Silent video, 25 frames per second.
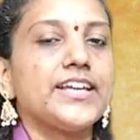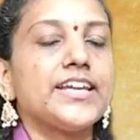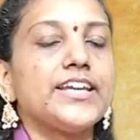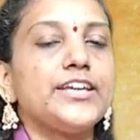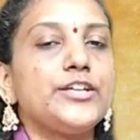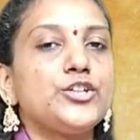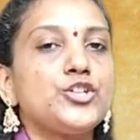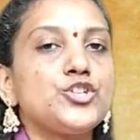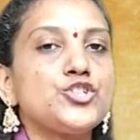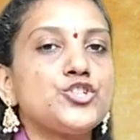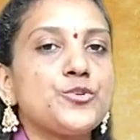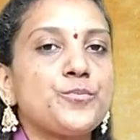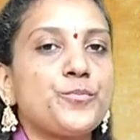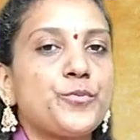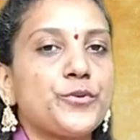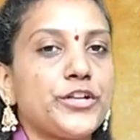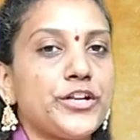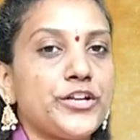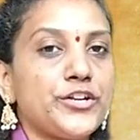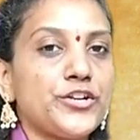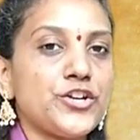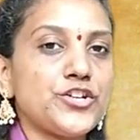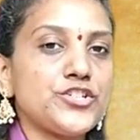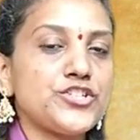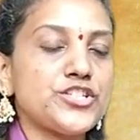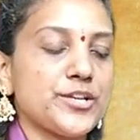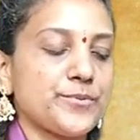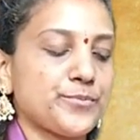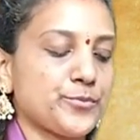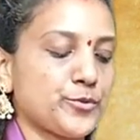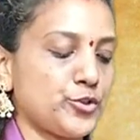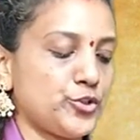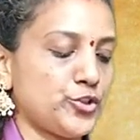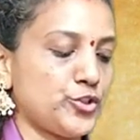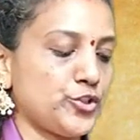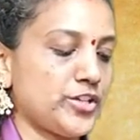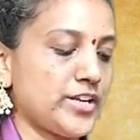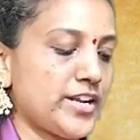ఈ రోజు పుట్టినరోజు
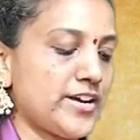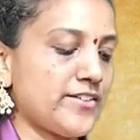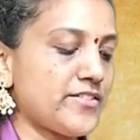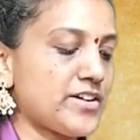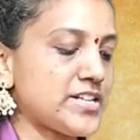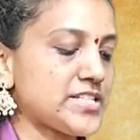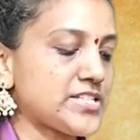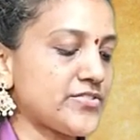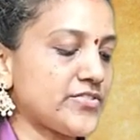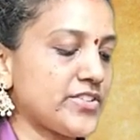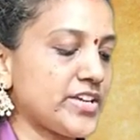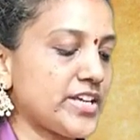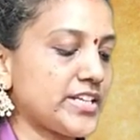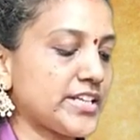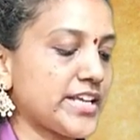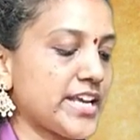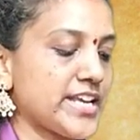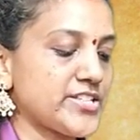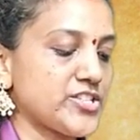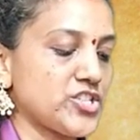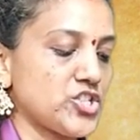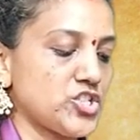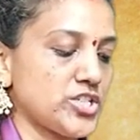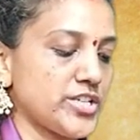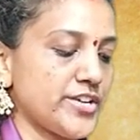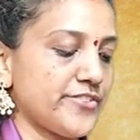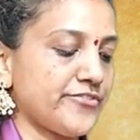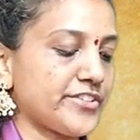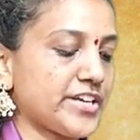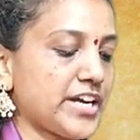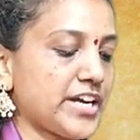జరుపుకుంటున్న వాసవియన్ కేసీజీఎఫ్